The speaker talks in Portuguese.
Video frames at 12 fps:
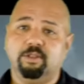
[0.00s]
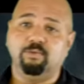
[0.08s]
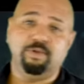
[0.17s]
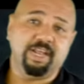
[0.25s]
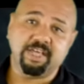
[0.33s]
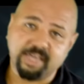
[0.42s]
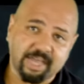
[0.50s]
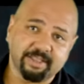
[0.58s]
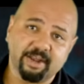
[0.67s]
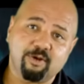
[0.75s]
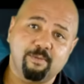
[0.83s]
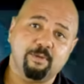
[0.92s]
William
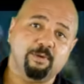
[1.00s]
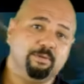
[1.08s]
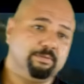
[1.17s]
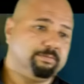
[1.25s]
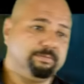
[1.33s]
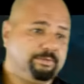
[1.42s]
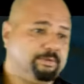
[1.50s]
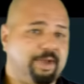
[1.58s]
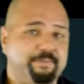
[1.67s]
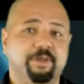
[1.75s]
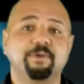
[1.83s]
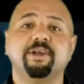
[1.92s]
Shatner como
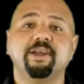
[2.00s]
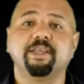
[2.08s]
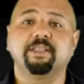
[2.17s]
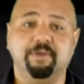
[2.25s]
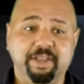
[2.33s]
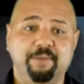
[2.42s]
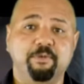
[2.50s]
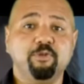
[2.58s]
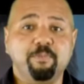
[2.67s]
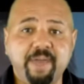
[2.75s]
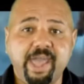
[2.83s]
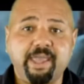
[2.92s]
Capitão Kirk. Então ele tá
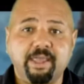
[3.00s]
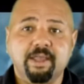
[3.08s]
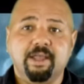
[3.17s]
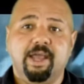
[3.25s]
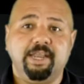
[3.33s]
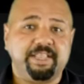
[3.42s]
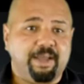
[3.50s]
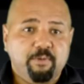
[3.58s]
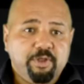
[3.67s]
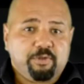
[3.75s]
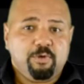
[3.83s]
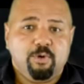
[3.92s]
muito bem. Ele tá
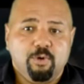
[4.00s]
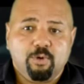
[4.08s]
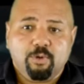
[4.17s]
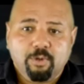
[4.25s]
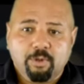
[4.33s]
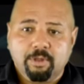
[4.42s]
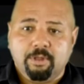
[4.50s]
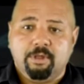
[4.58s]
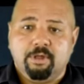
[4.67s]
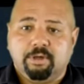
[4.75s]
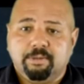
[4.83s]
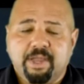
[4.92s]
muito.
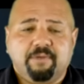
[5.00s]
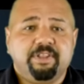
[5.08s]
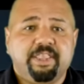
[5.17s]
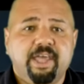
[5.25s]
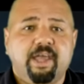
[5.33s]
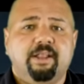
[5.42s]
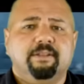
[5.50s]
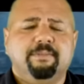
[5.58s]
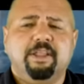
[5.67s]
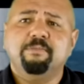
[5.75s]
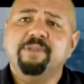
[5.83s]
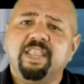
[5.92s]
Como é que eu vou dizer?
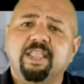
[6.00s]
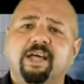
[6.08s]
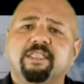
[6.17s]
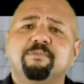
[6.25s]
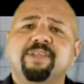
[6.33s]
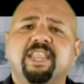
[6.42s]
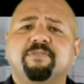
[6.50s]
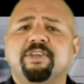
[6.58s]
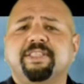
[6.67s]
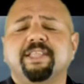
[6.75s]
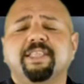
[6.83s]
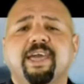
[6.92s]
As mulheres, as mulheres vão
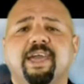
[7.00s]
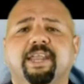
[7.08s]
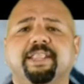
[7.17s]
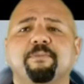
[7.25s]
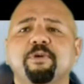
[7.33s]
entender. Ele tá